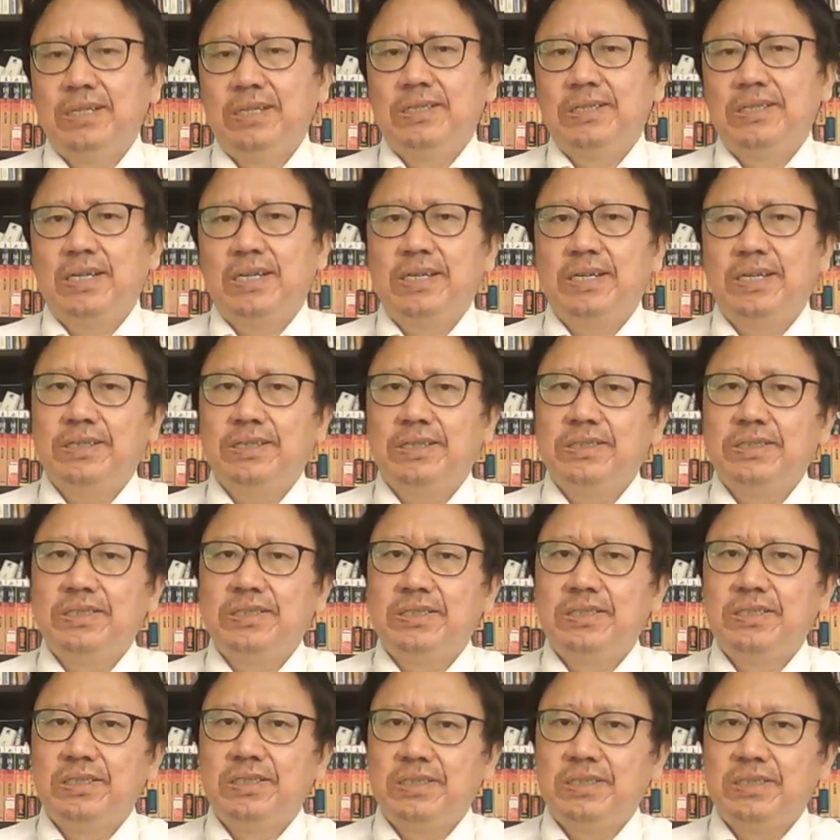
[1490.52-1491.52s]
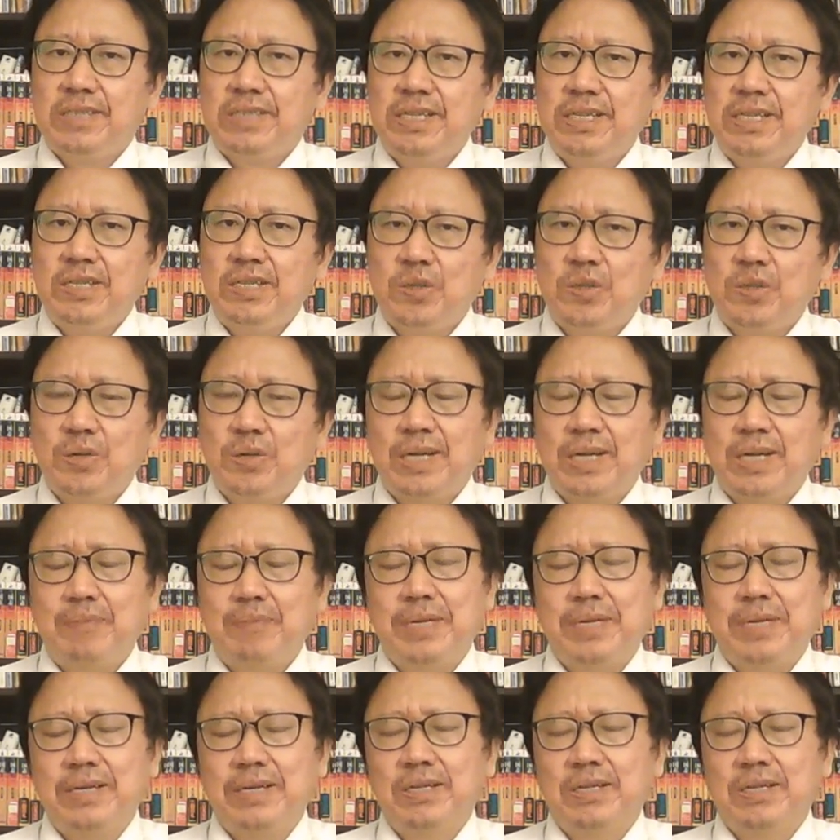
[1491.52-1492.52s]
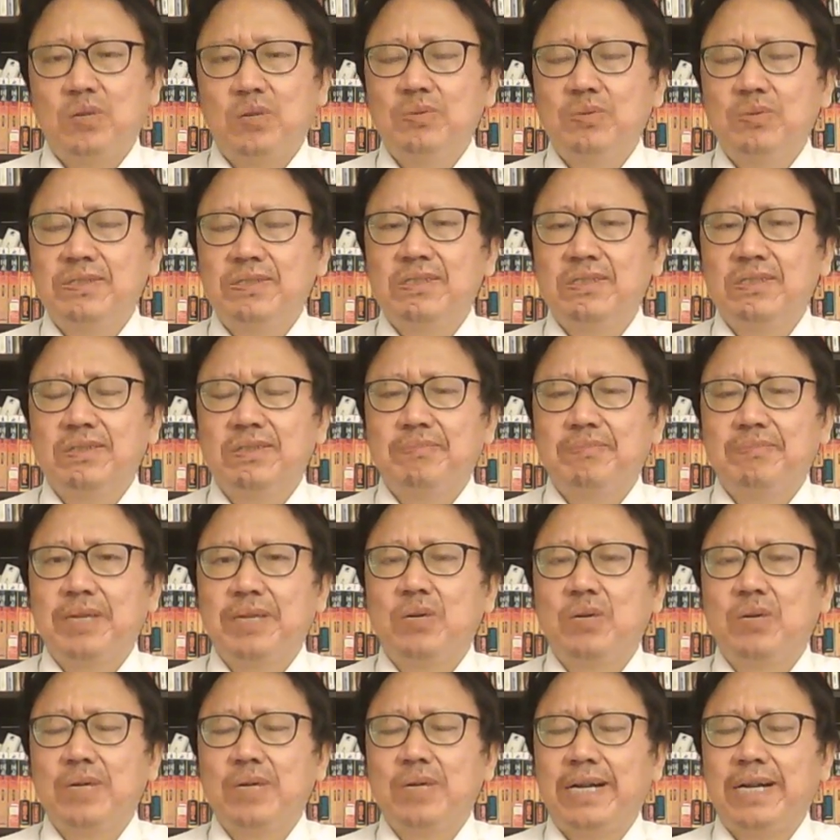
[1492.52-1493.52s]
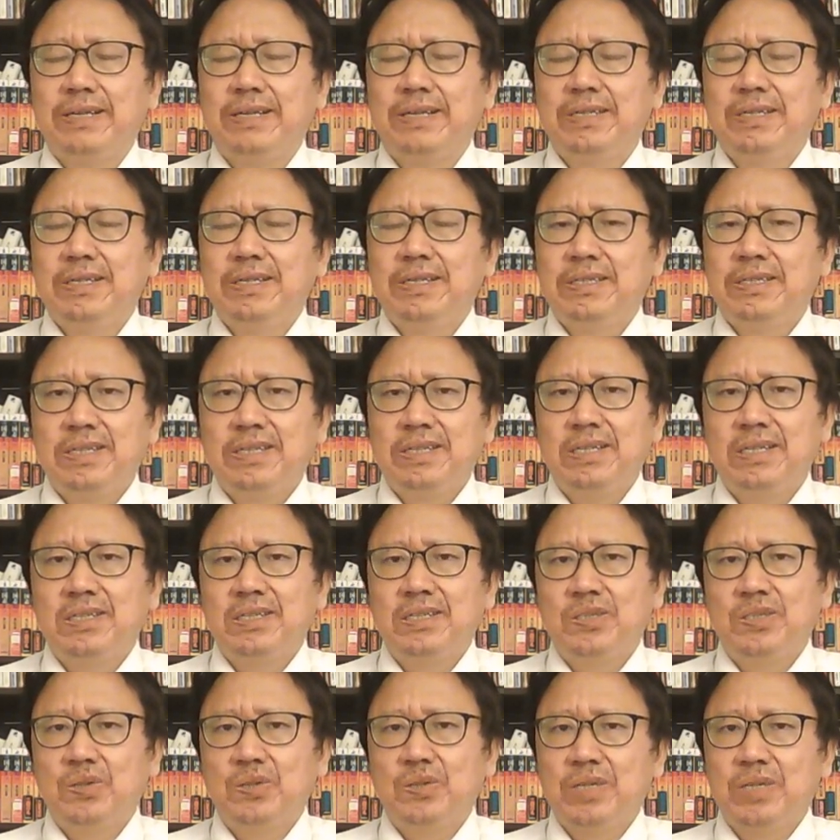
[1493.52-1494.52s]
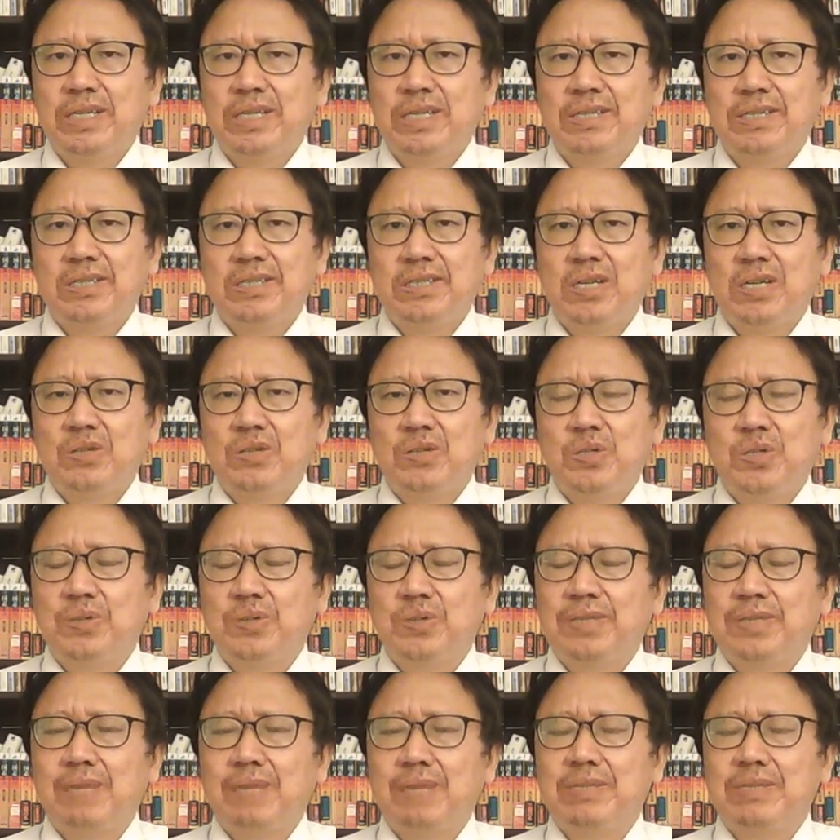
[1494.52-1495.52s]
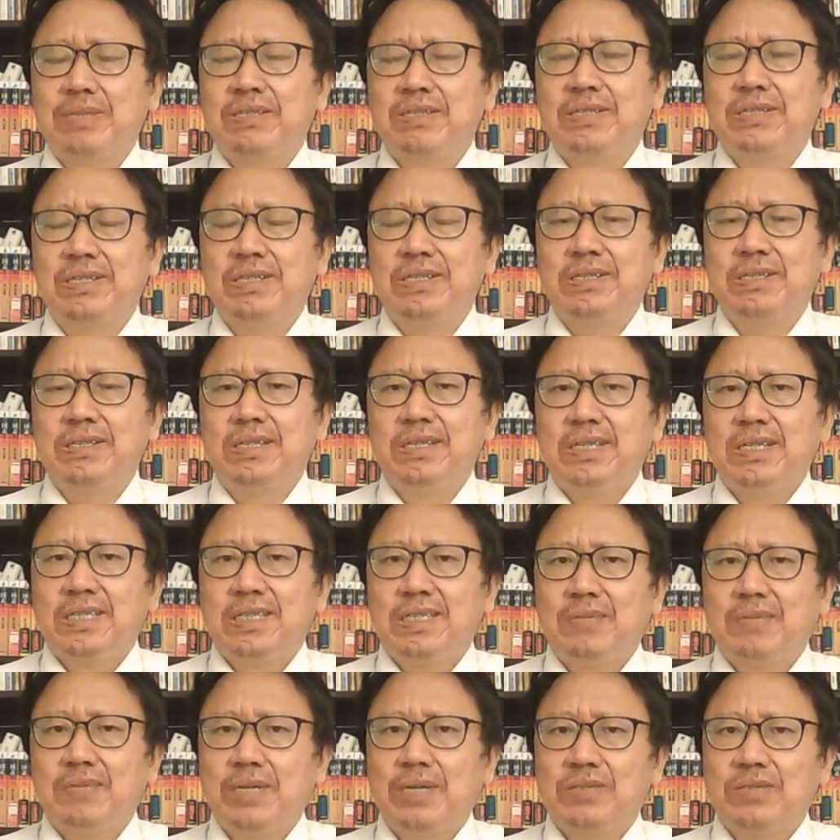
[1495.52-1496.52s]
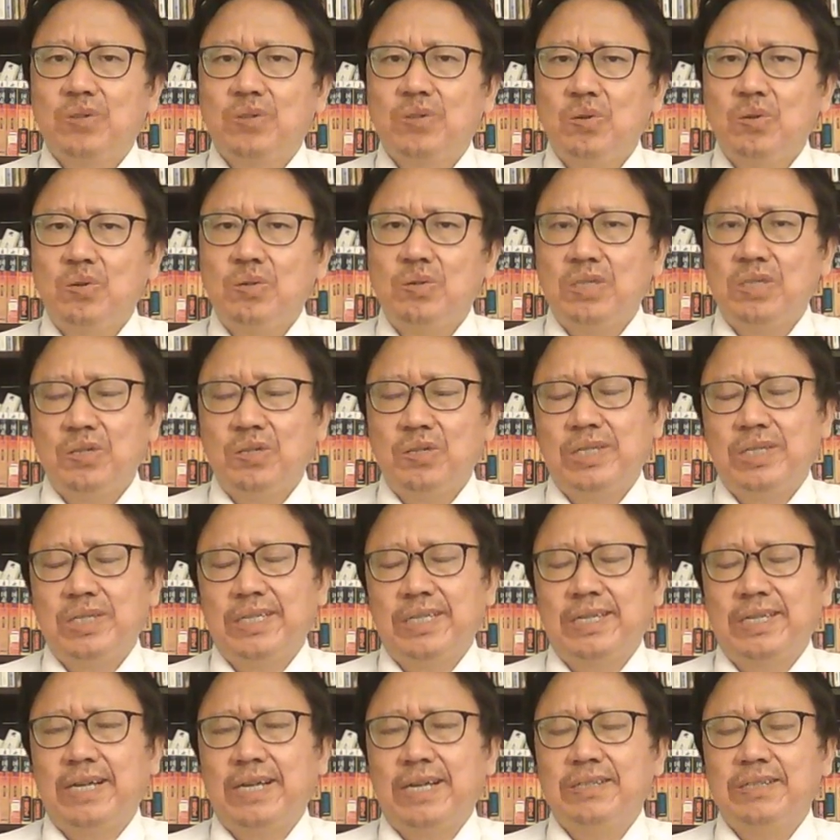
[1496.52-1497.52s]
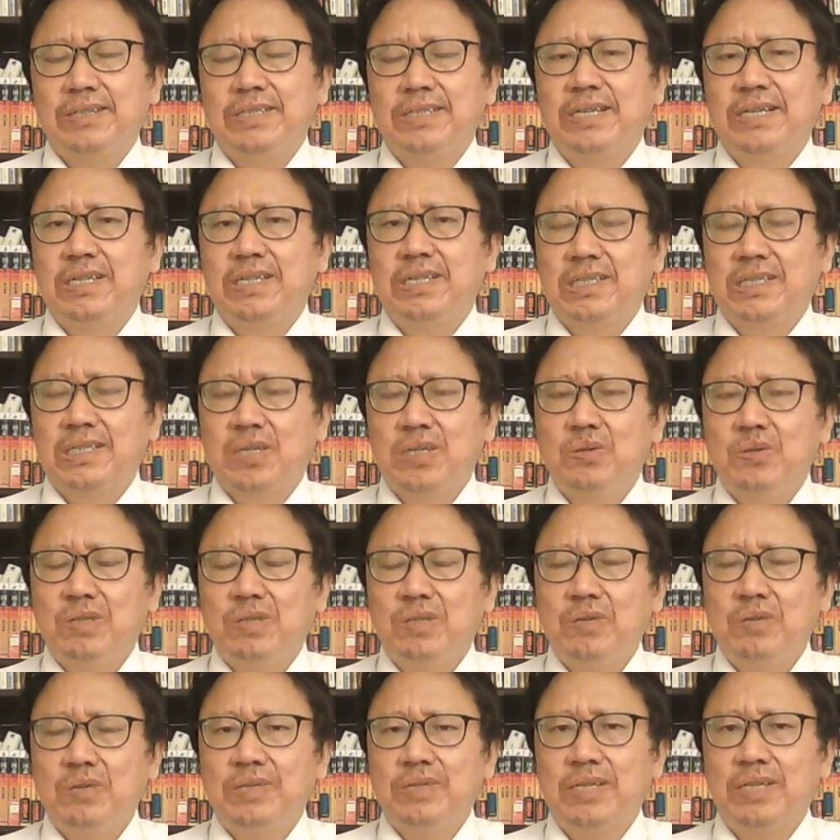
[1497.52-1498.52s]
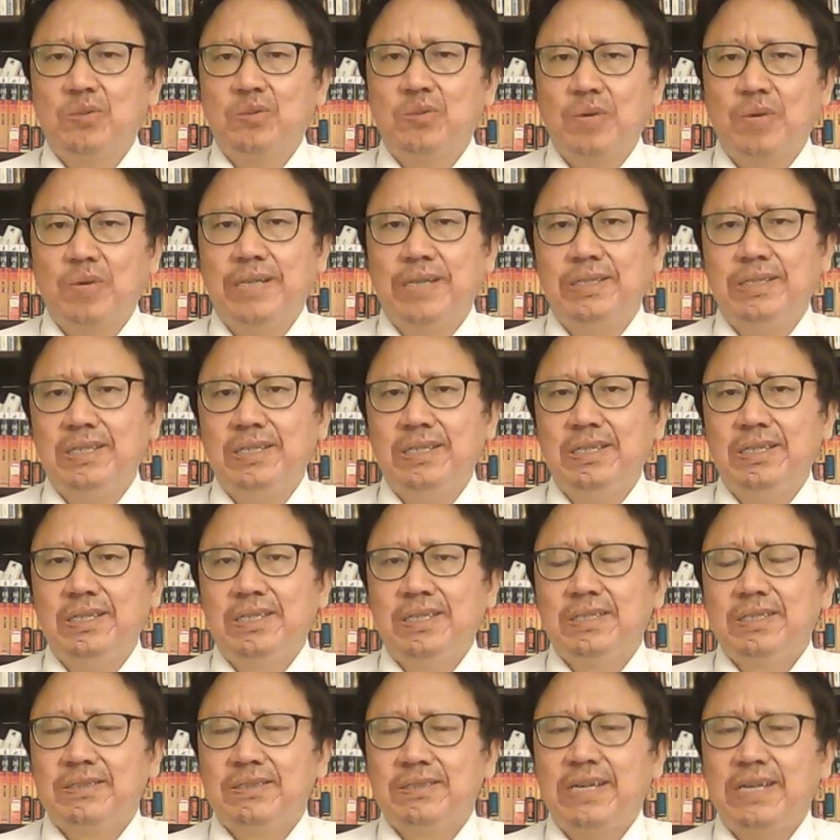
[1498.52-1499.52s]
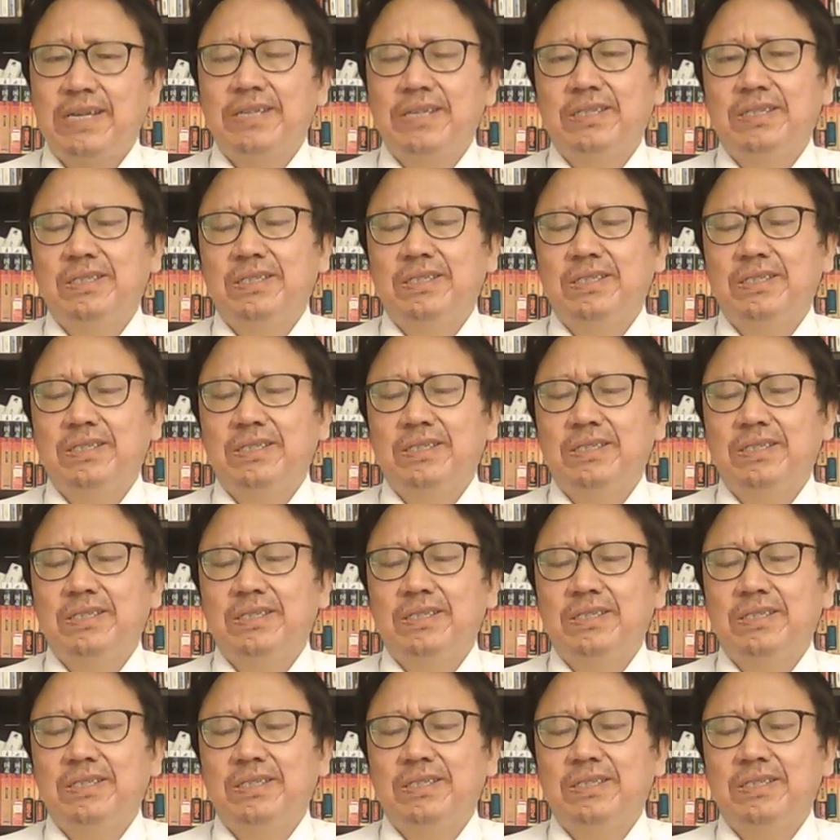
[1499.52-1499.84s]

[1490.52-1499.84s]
啊，第一有可能被公示、被公开；第二有可能要求他们撤离。那么中共有可能当然也可能偷偷的转移。再一个，